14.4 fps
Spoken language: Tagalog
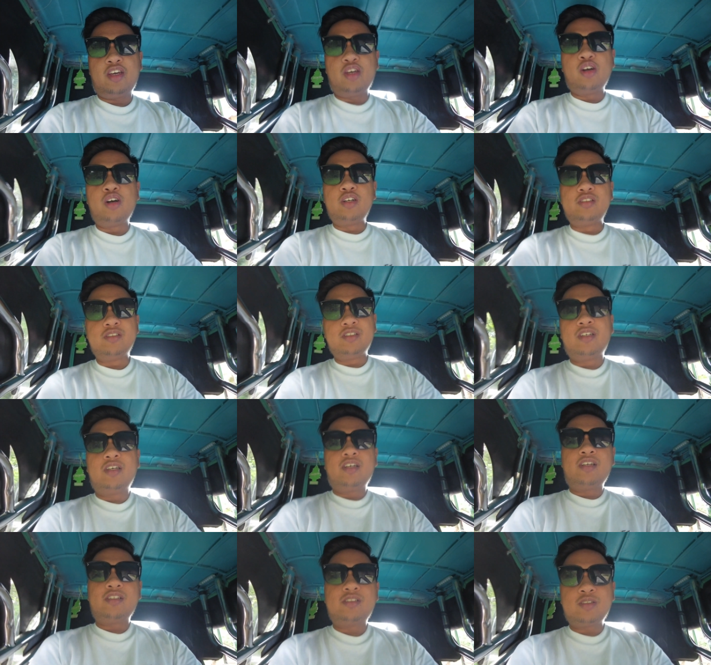Yun.
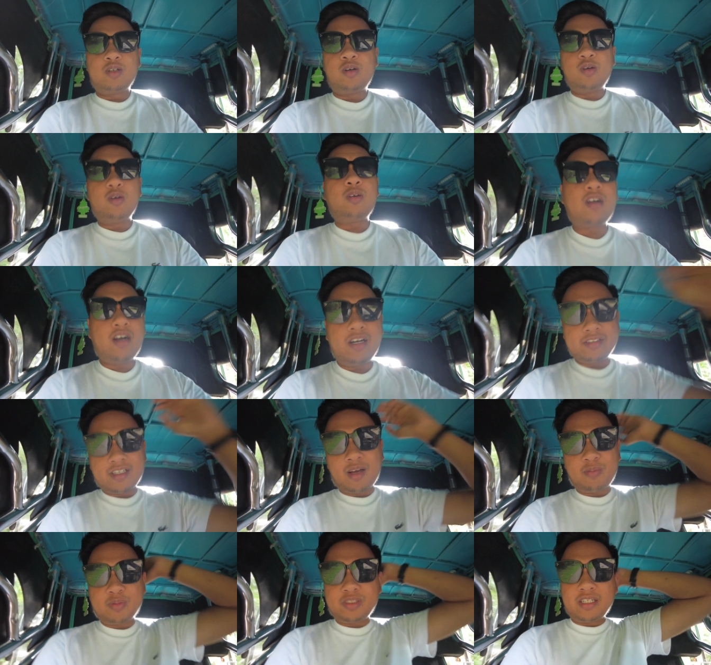So
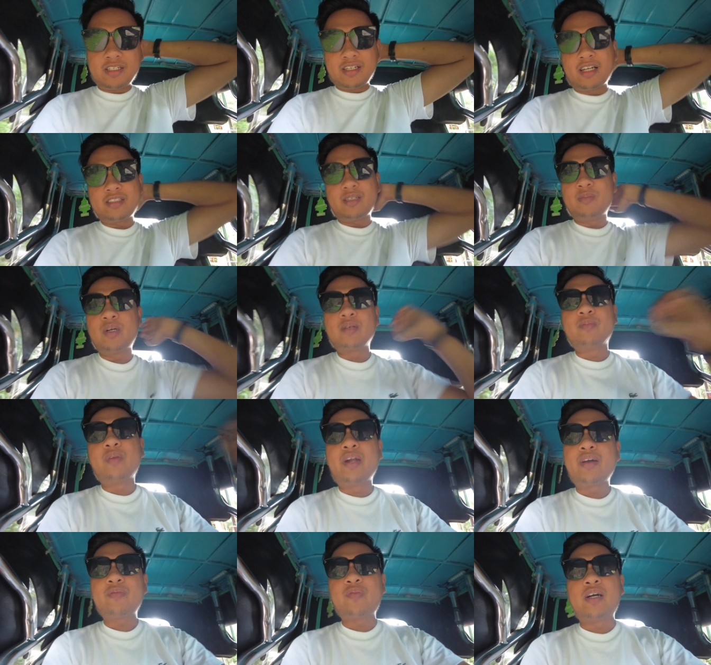kakatapos lang natin
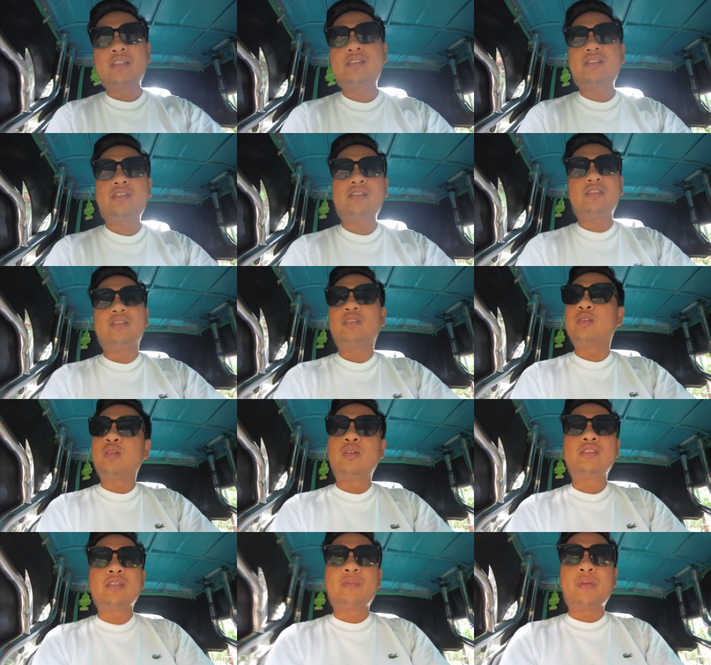mag-breakfast
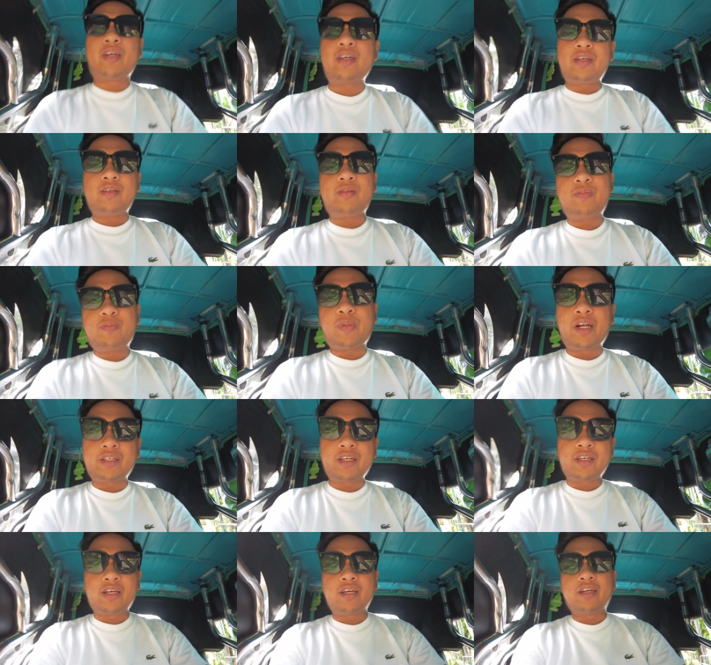dun sa may
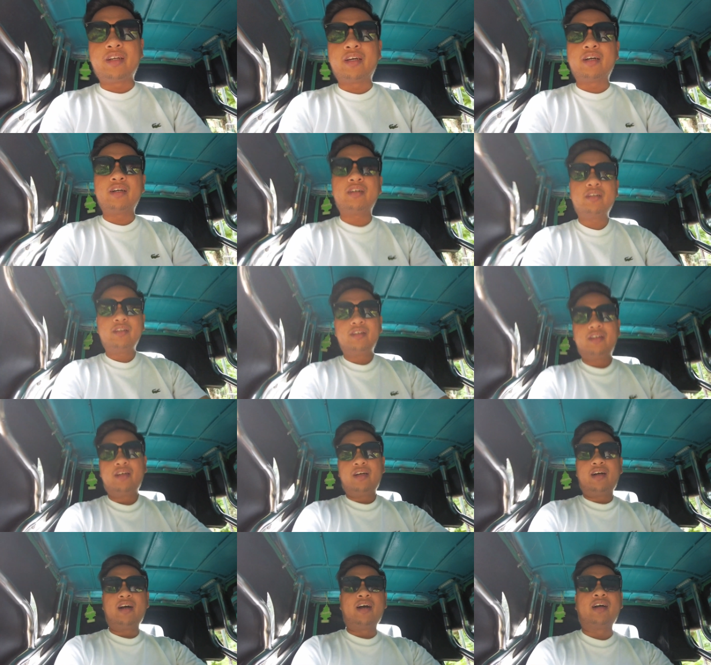parking area.
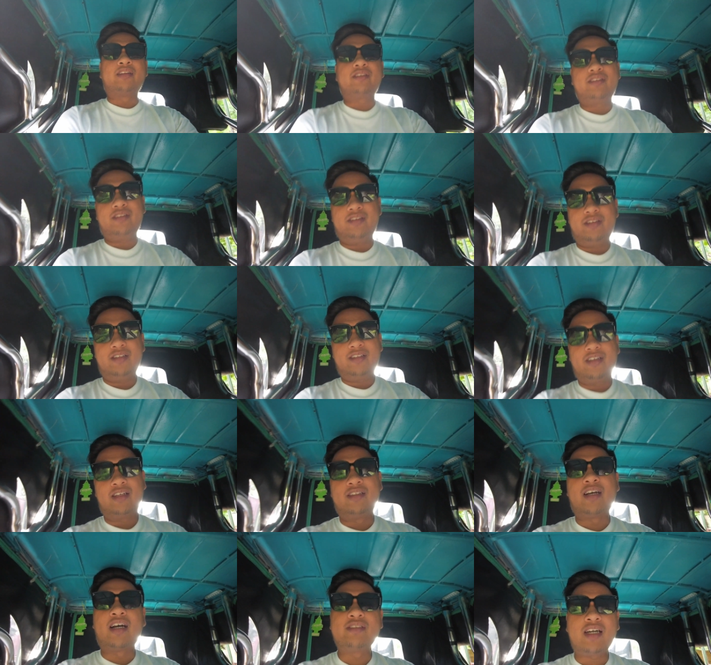At
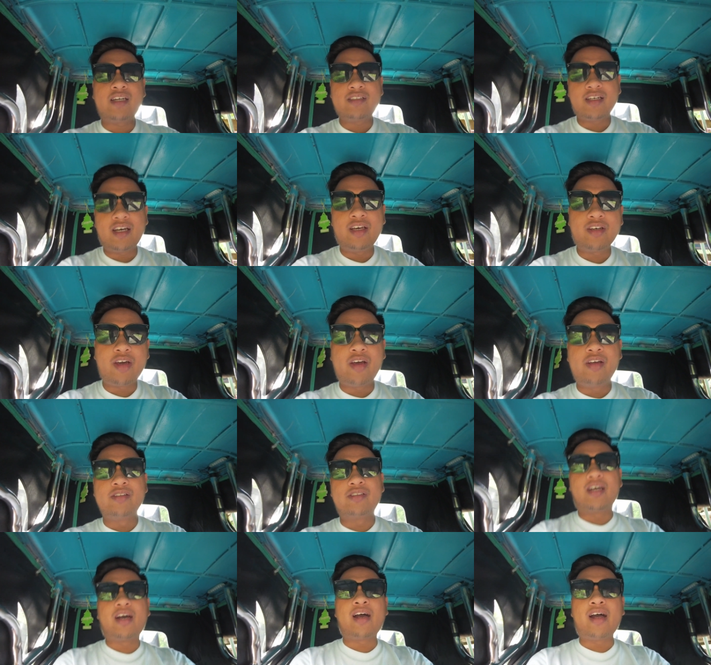nakasakay tayo ngayon
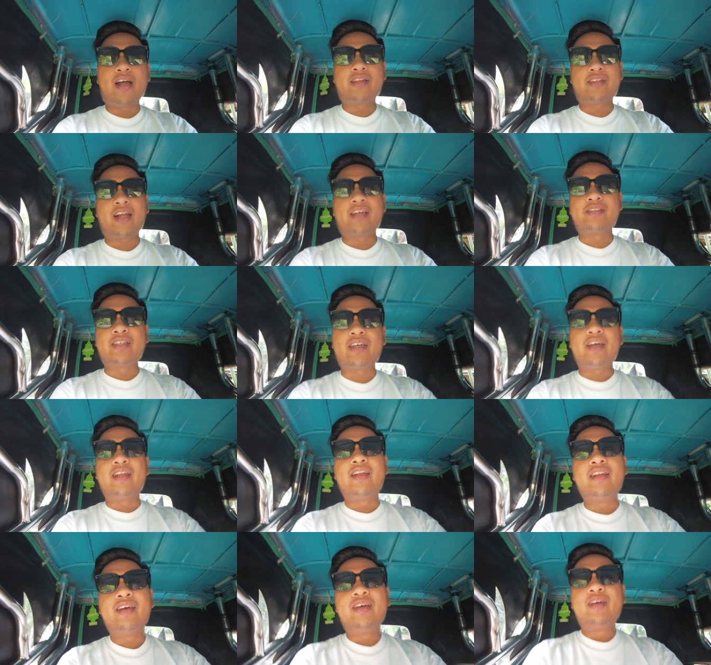sa tricycle.
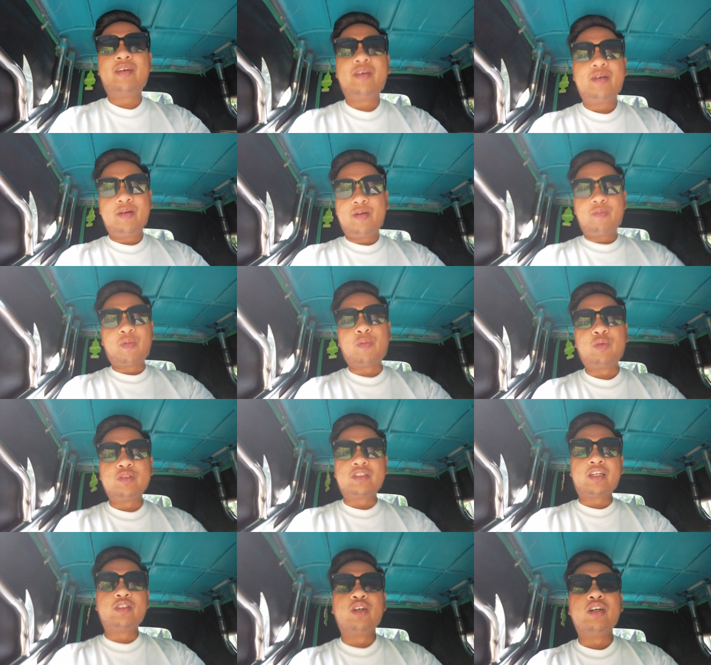
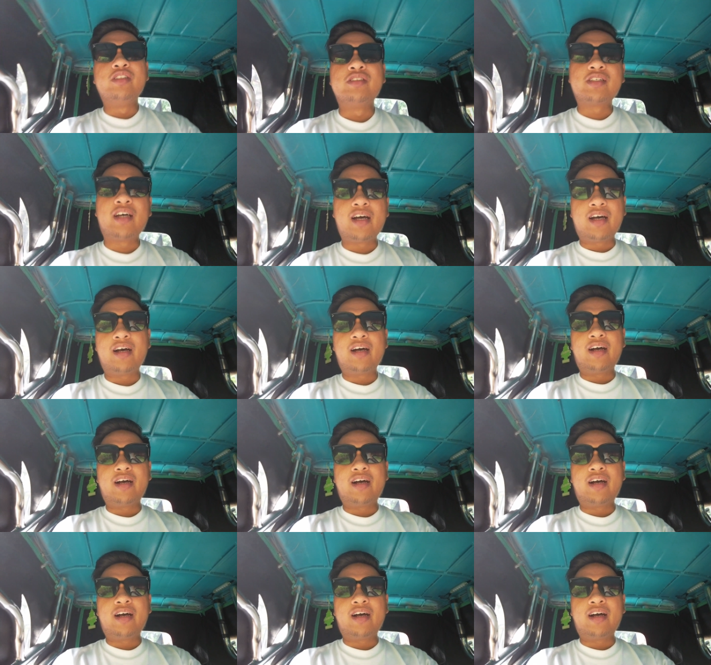Pupunta dun sa